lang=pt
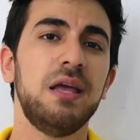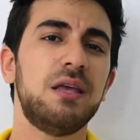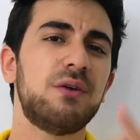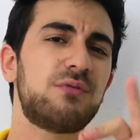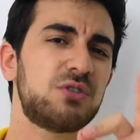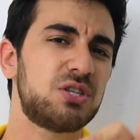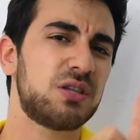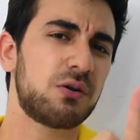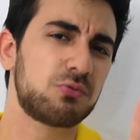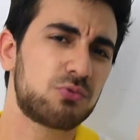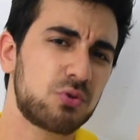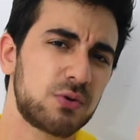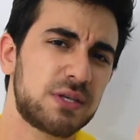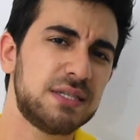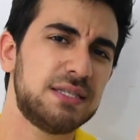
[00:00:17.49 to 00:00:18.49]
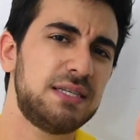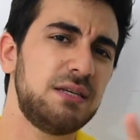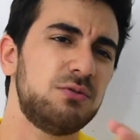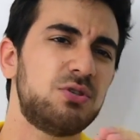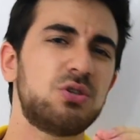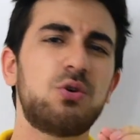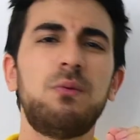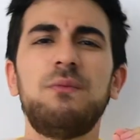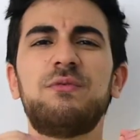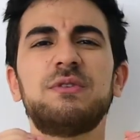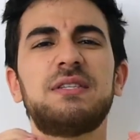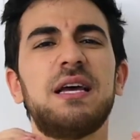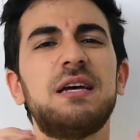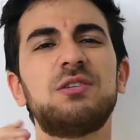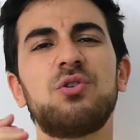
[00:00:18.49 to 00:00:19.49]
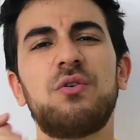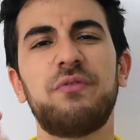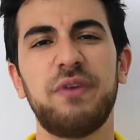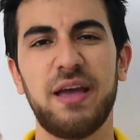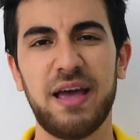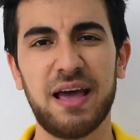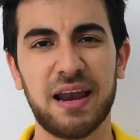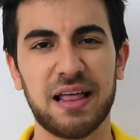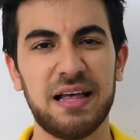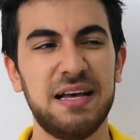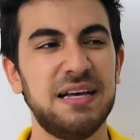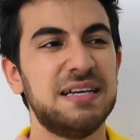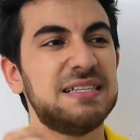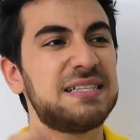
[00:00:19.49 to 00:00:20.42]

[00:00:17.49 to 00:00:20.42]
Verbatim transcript: e eu vou te dar um truquezinho de como você resolver ela